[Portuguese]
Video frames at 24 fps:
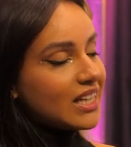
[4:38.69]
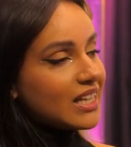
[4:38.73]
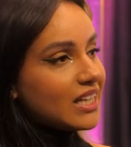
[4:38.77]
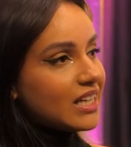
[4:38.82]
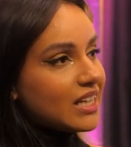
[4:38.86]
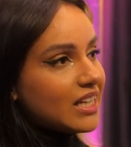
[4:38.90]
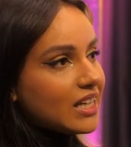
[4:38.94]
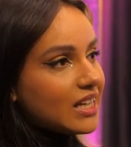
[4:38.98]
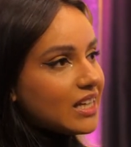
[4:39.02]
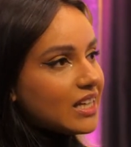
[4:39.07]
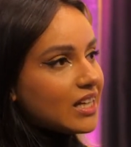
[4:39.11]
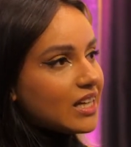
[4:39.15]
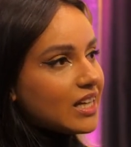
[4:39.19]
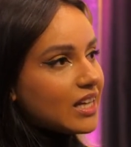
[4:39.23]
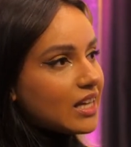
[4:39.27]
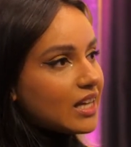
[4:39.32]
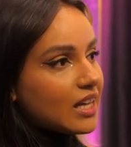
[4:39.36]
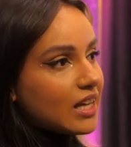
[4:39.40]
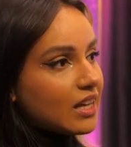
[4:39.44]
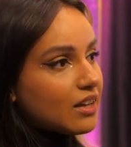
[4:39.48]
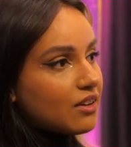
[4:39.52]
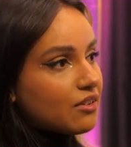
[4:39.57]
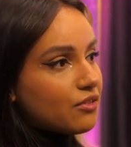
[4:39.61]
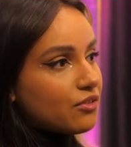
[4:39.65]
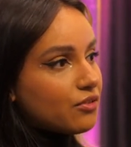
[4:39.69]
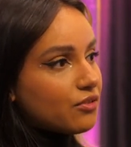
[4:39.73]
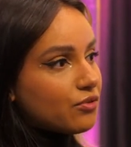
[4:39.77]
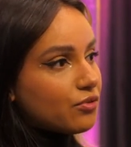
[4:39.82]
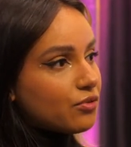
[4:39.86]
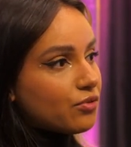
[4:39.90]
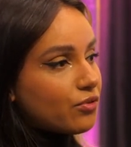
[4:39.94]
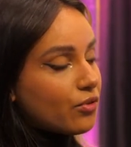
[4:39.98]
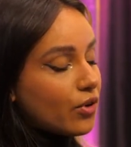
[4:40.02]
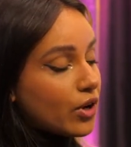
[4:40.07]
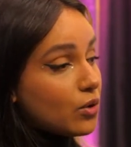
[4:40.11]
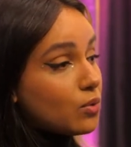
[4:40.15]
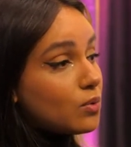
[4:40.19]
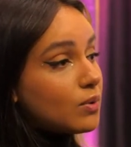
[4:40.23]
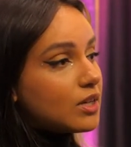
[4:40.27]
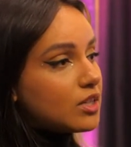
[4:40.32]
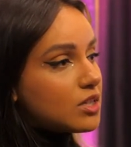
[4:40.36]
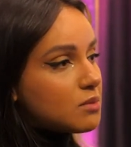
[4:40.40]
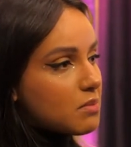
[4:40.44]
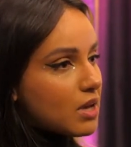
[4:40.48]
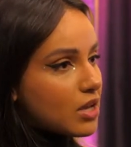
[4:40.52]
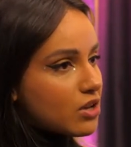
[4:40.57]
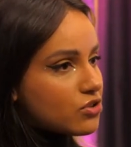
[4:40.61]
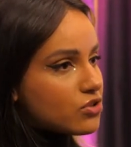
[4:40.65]
E foi um ano
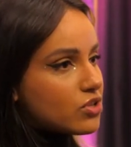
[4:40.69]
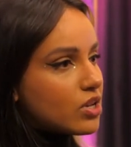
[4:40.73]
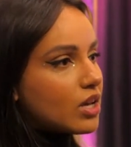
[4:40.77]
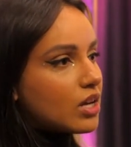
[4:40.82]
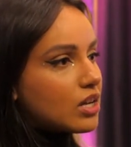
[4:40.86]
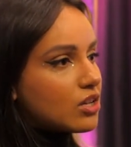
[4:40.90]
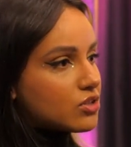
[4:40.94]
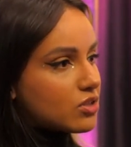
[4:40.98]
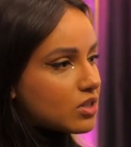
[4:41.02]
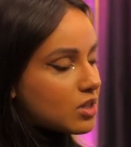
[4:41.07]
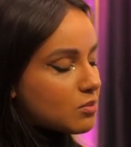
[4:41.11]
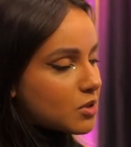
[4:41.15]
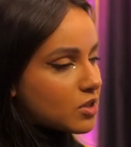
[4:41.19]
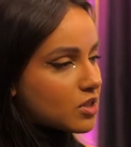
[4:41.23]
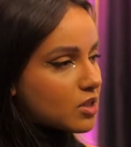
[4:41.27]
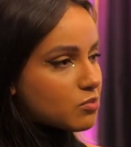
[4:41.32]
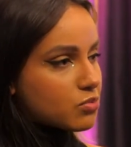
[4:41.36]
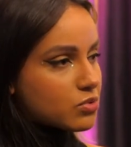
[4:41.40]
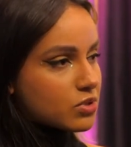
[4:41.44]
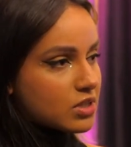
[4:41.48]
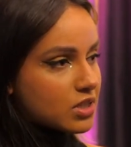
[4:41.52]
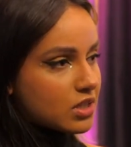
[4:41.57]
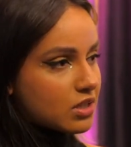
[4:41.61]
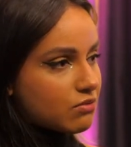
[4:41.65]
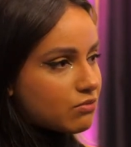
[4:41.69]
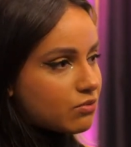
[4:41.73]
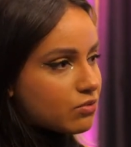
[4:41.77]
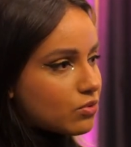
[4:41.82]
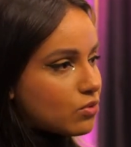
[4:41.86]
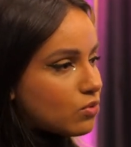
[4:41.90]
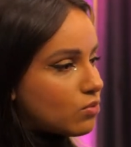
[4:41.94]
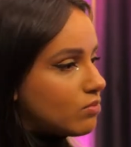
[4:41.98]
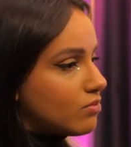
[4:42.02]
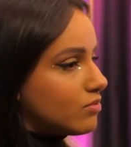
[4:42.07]
e meio de relacionamento abusivo,